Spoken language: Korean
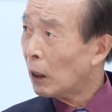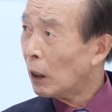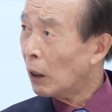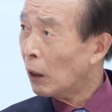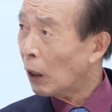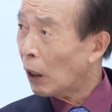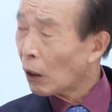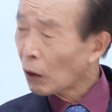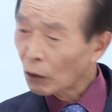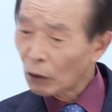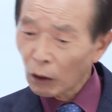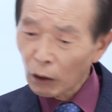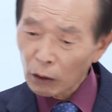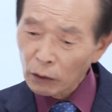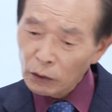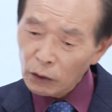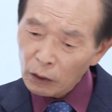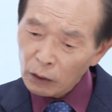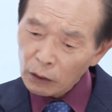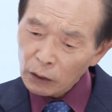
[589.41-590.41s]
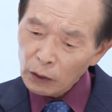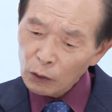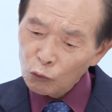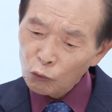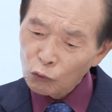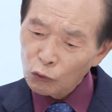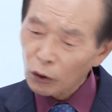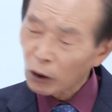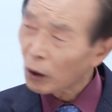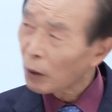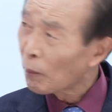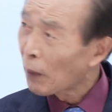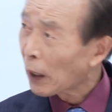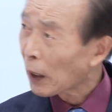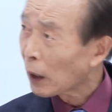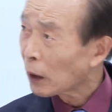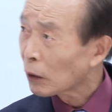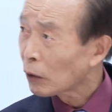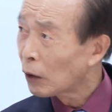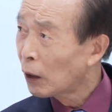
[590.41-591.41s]
어, 그걸 저 이준석이
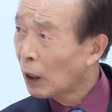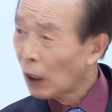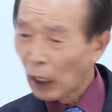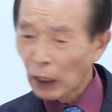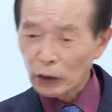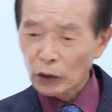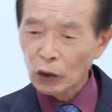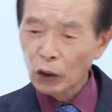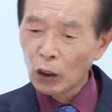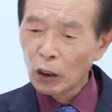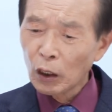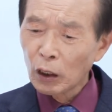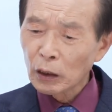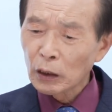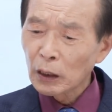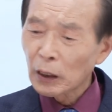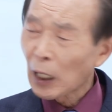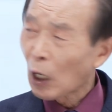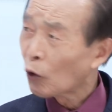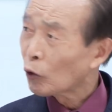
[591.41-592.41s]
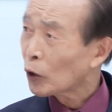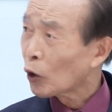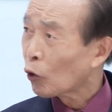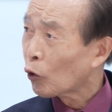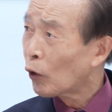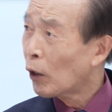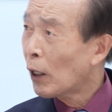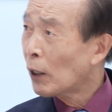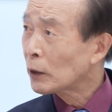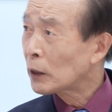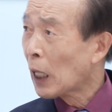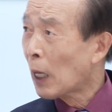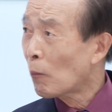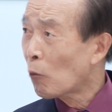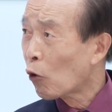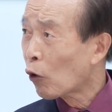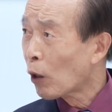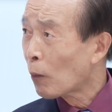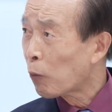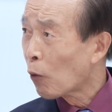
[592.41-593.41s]
말하는 걸 아 정언이 나왔다고 예.
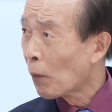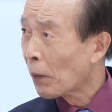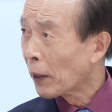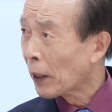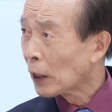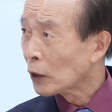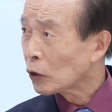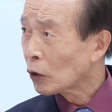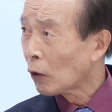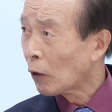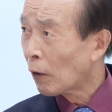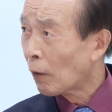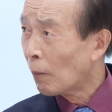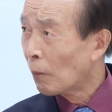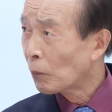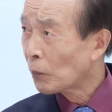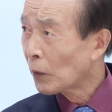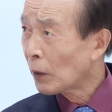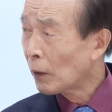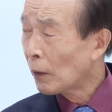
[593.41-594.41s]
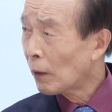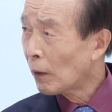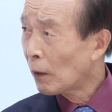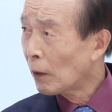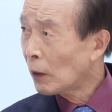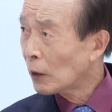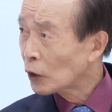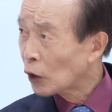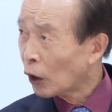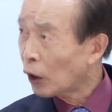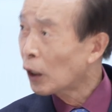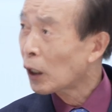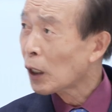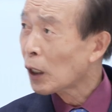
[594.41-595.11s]
제목을 뽑아놨어요. 그러니까요. 정언 없어요. 정언